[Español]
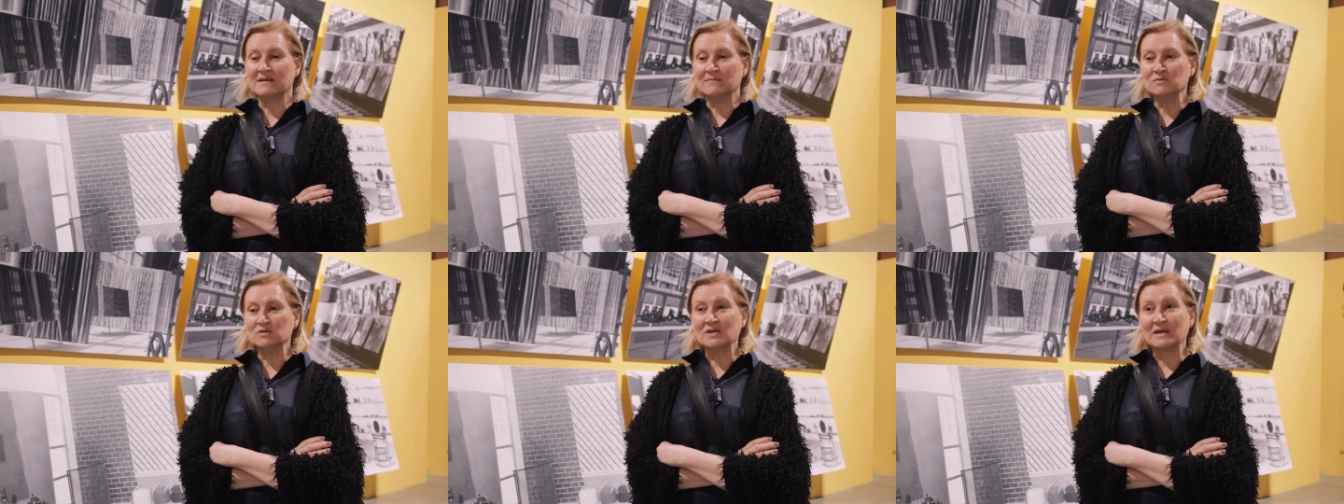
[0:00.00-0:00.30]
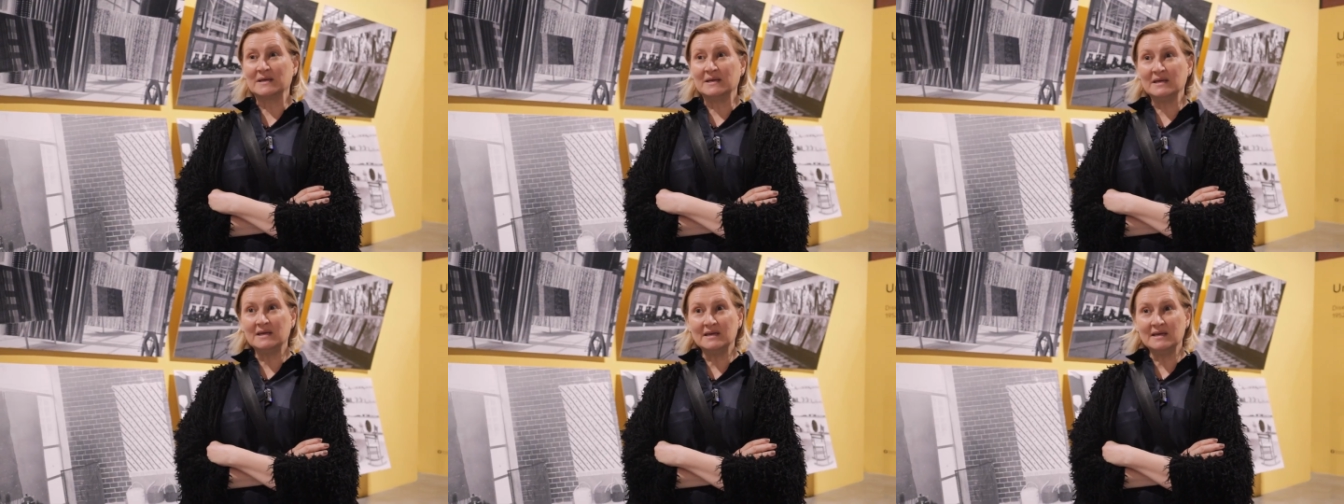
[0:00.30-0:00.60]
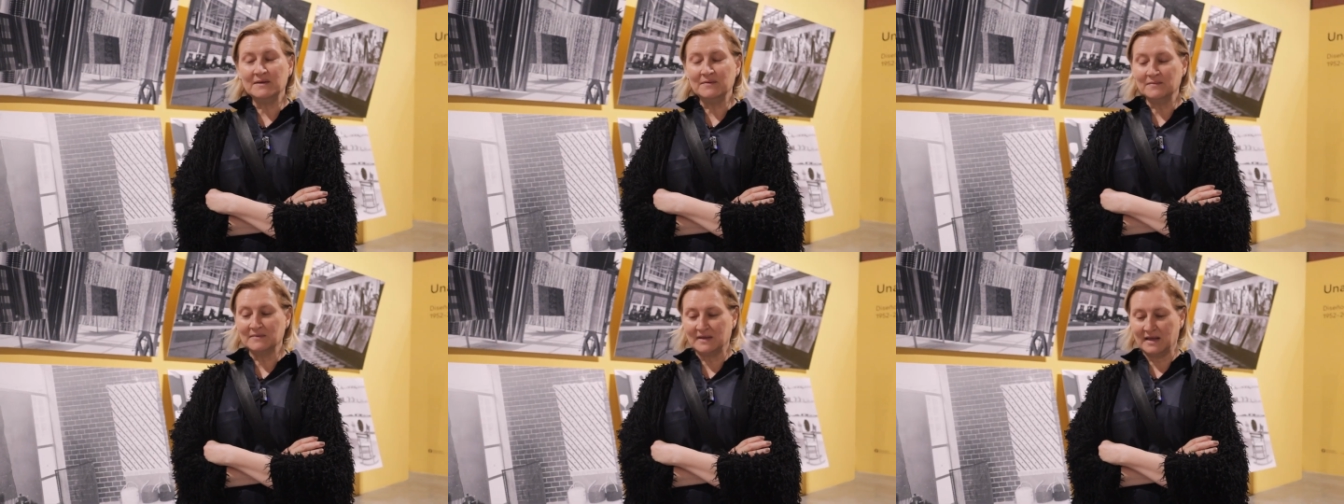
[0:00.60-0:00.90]
Estamos
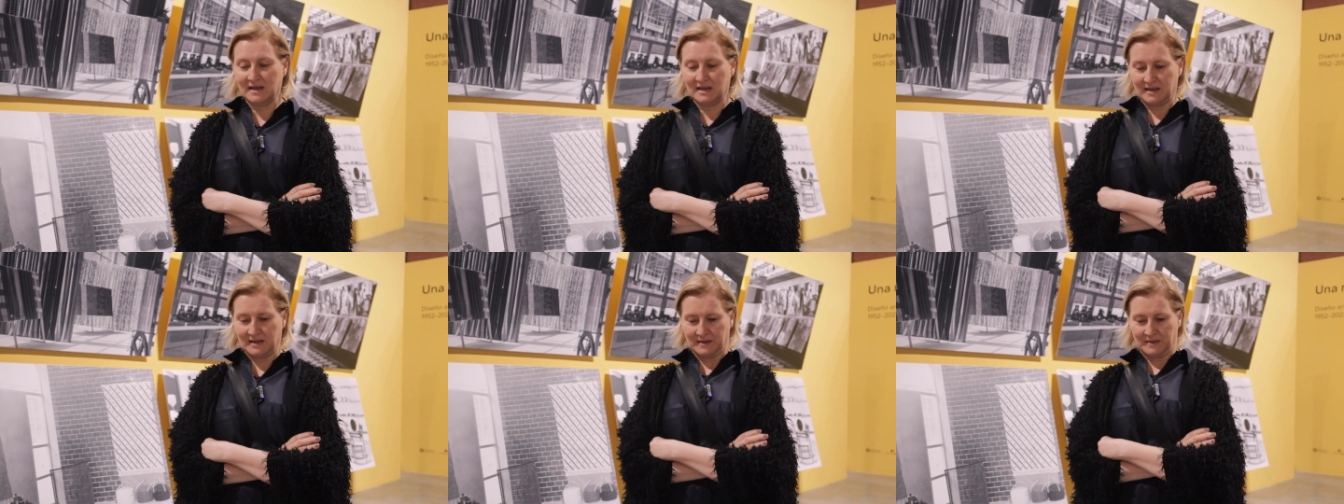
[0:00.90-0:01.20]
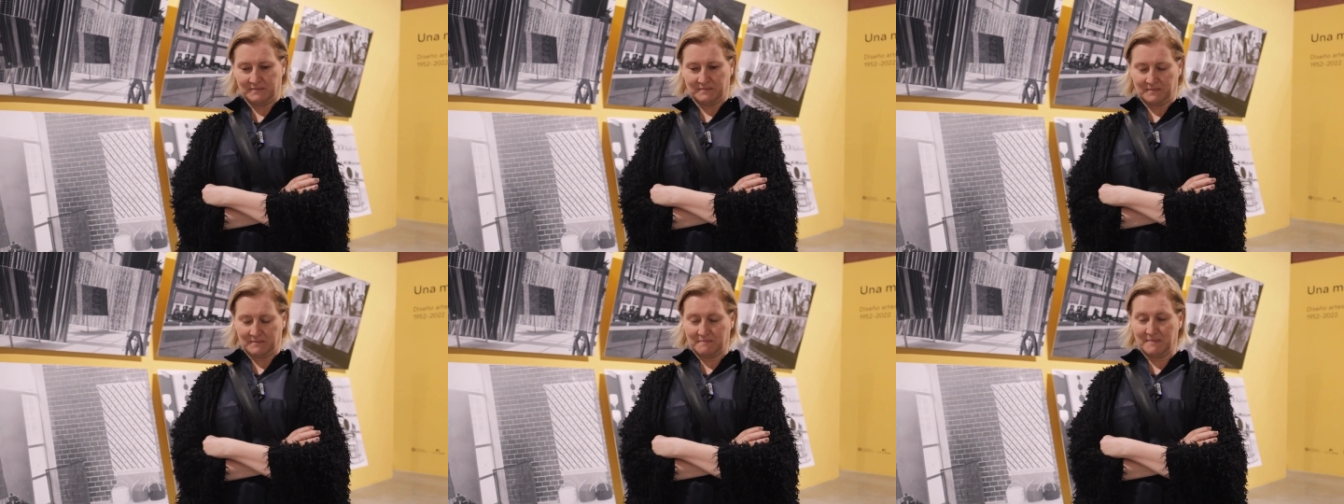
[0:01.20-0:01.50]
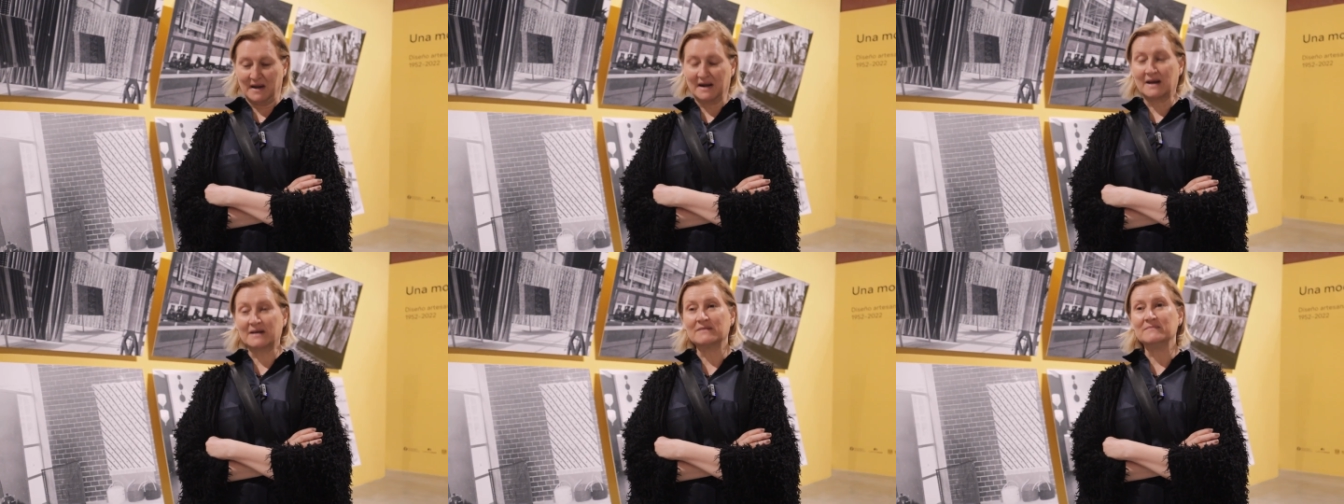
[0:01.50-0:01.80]
aquí eh,
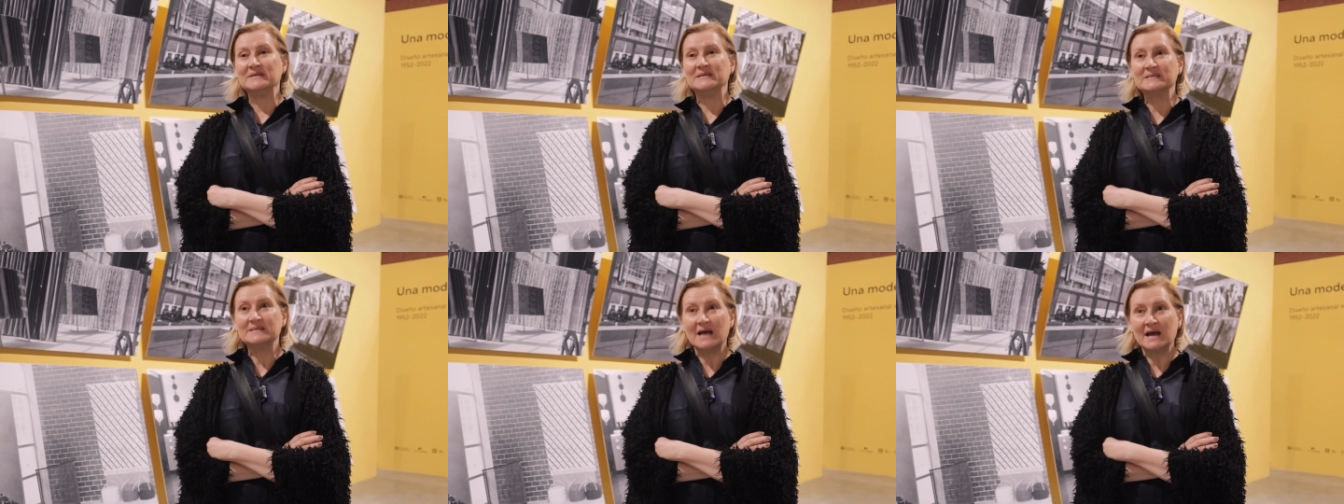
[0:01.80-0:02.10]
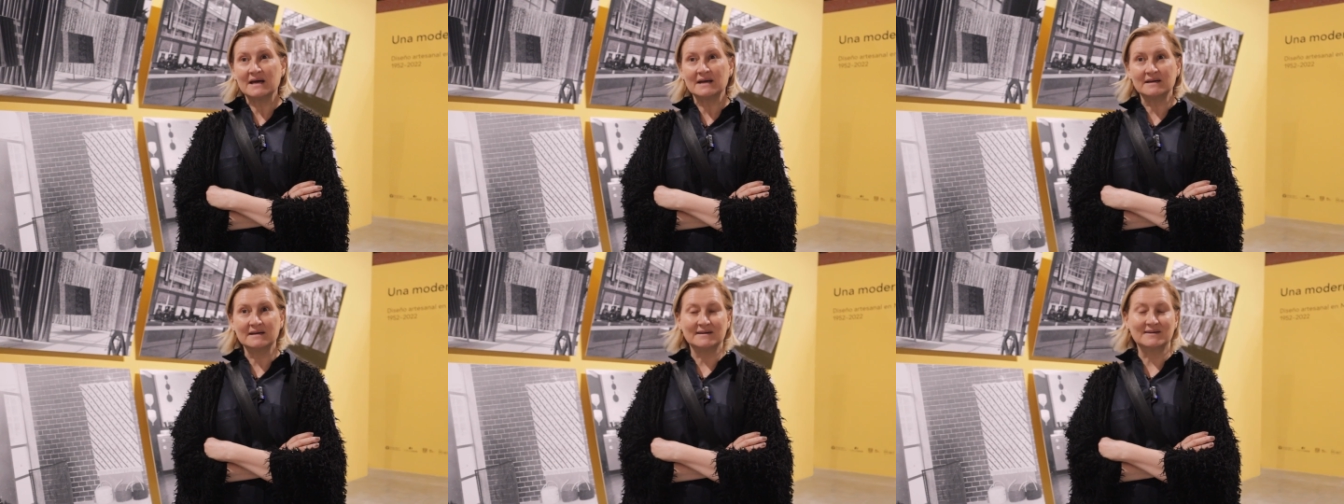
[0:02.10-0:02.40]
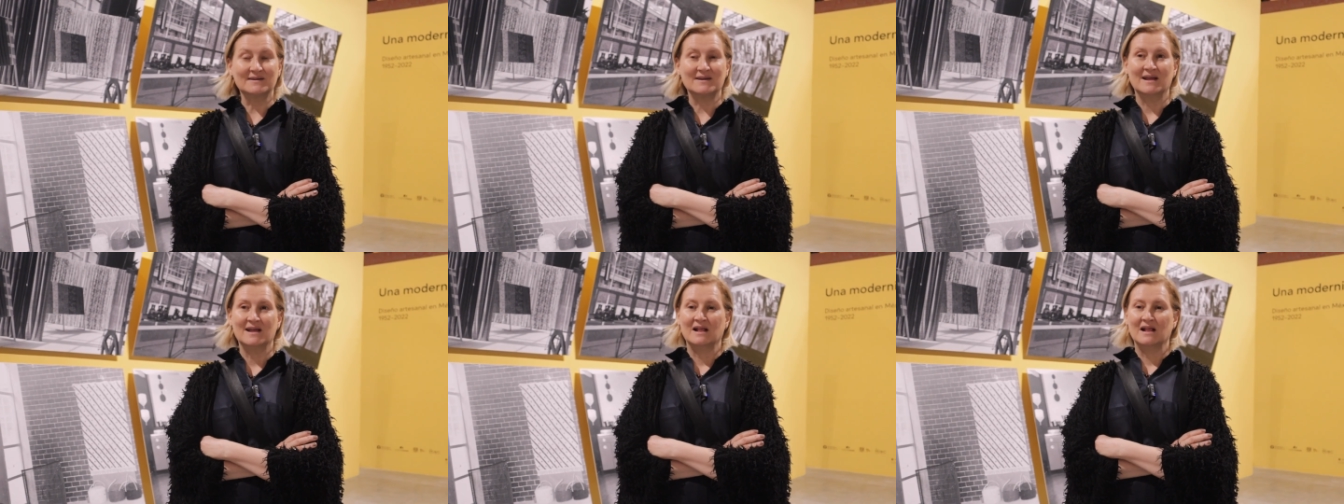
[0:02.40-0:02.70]
para revisar